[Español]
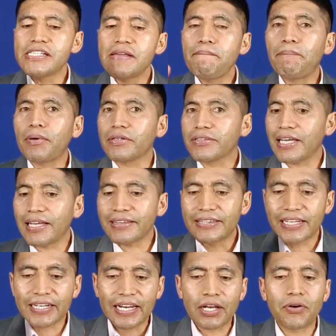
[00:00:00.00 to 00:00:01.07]
es
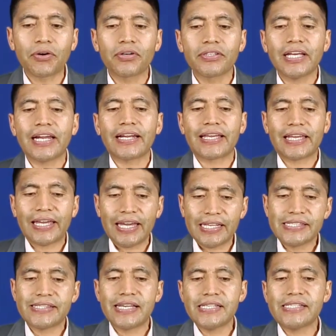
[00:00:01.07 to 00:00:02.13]
importante recordar que
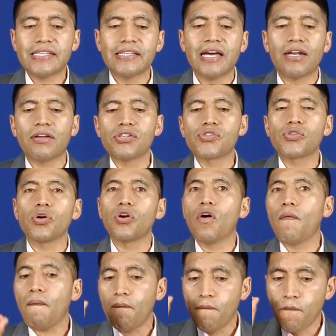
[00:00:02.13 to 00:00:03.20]
este escenario es
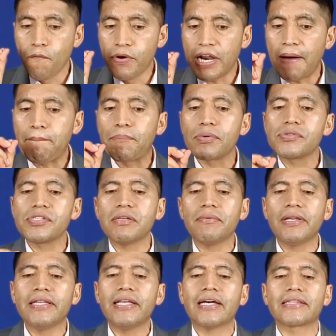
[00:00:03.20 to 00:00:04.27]
solo una
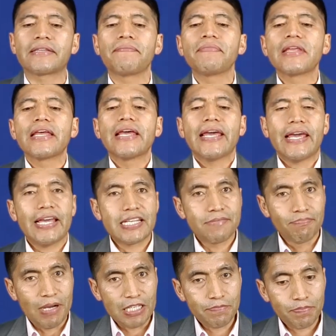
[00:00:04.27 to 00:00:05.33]
posibilidad.
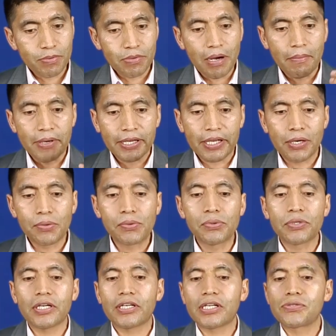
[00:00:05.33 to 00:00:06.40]
Es más probable que
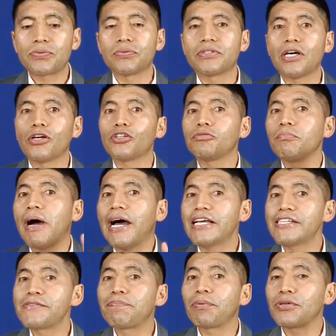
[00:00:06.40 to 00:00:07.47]
ocurran resultados
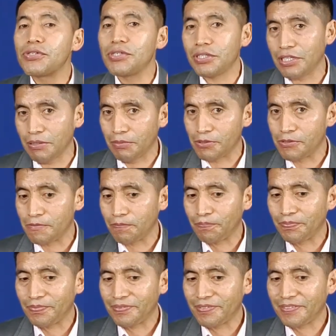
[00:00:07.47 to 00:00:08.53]
más positivos.
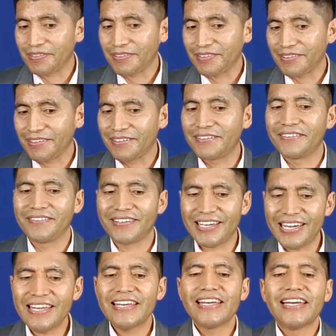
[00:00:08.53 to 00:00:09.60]

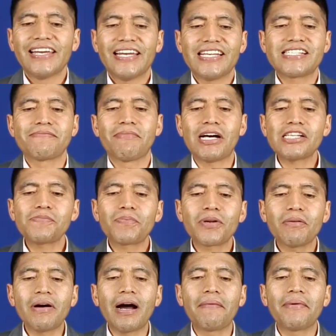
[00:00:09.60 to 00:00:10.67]
Es más
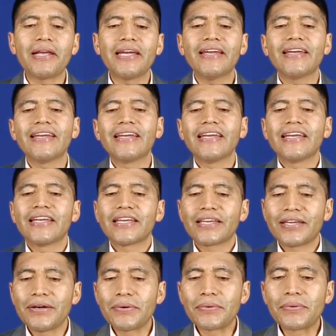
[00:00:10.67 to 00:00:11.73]
probable
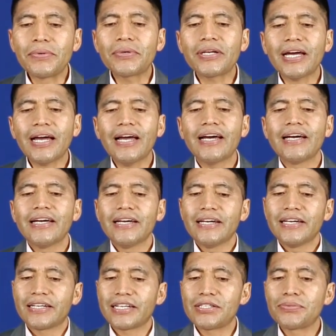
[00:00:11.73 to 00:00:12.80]
que ocurra
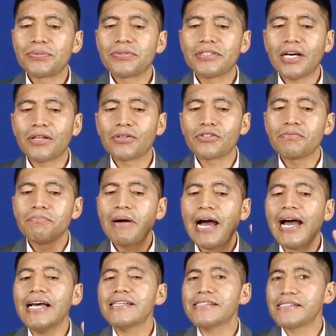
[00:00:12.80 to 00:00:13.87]
resultados
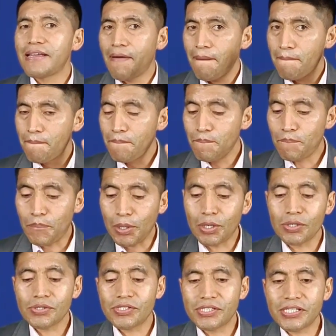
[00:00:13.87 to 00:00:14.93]
más
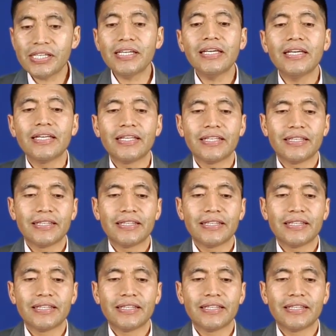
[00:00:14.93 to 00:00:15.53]
positivos